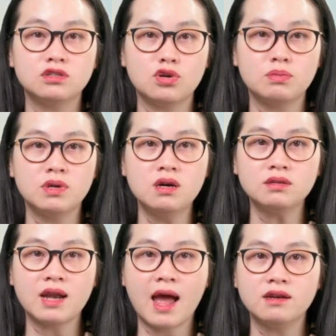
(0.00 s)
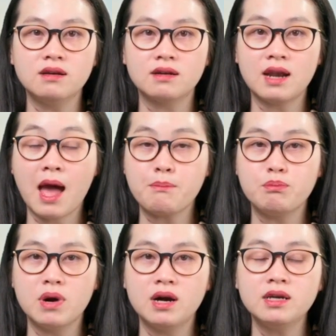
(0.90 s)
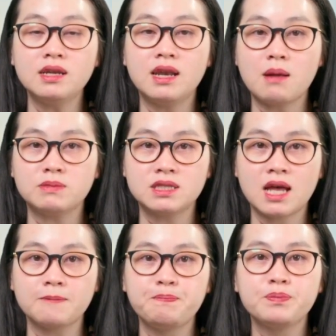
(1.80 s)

dụng nước đã được làm mới, làm sạch,